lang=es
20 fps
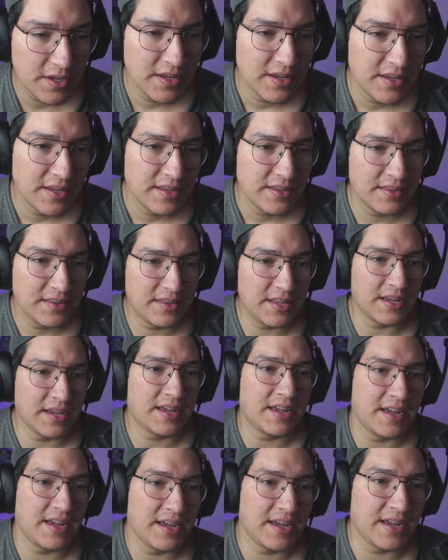de
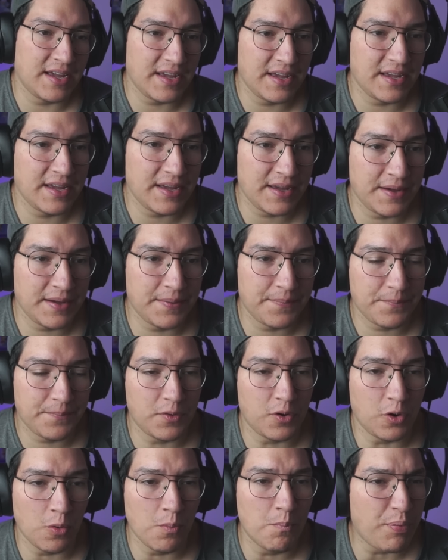que,
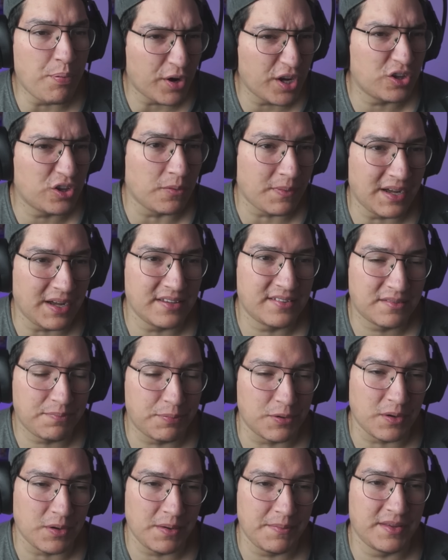o un poquito más,
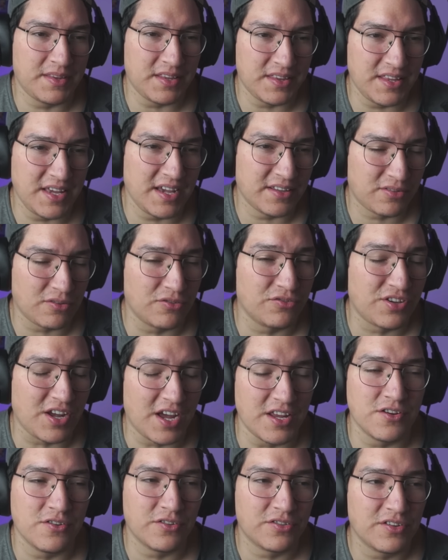probablemente 10, 11
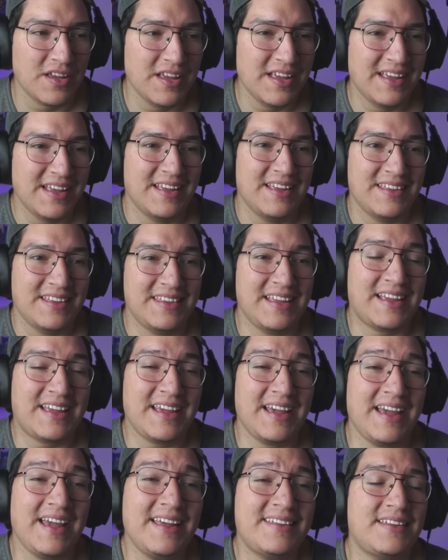años, de que
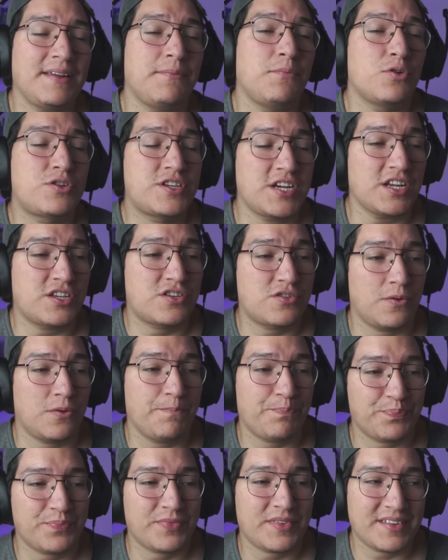este muchacho
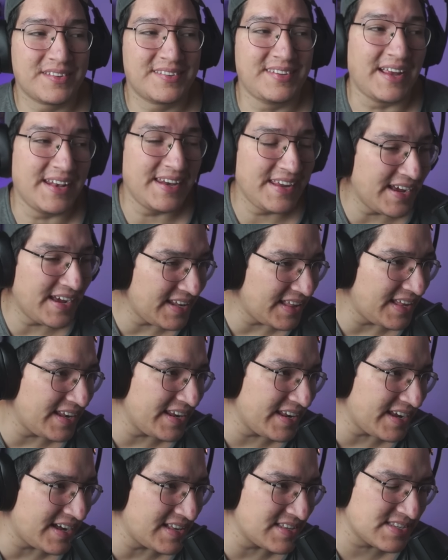saliera de
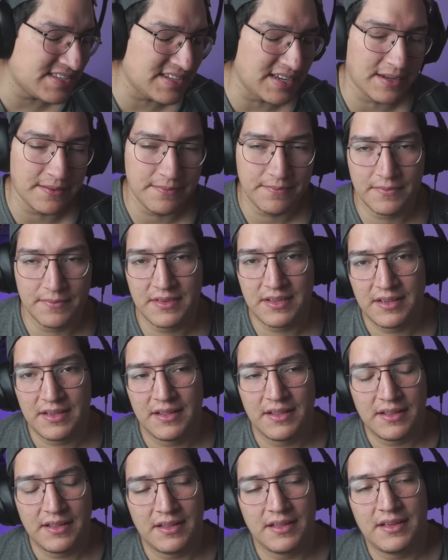Alianza
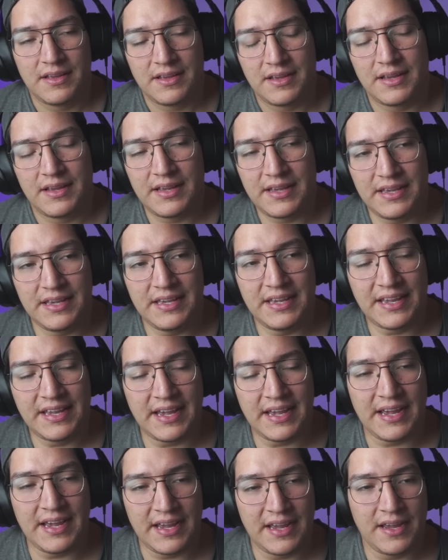y
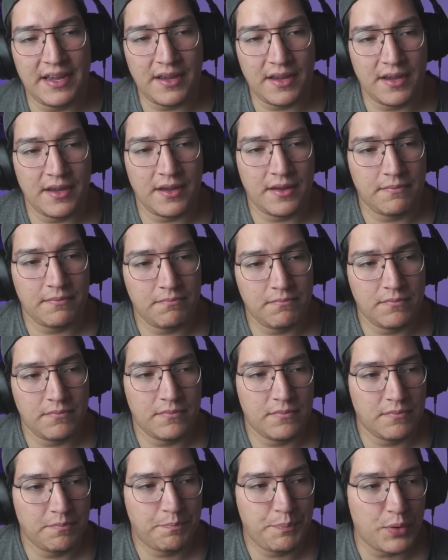que
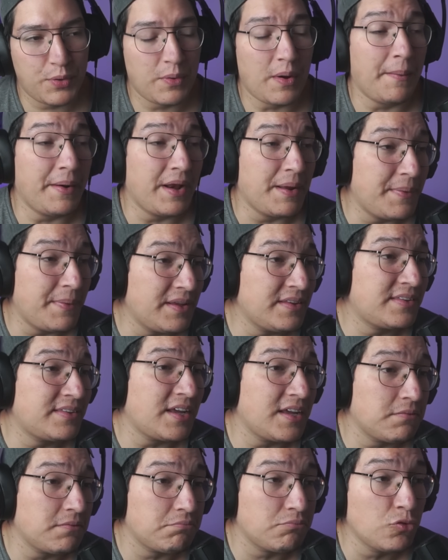probablemente no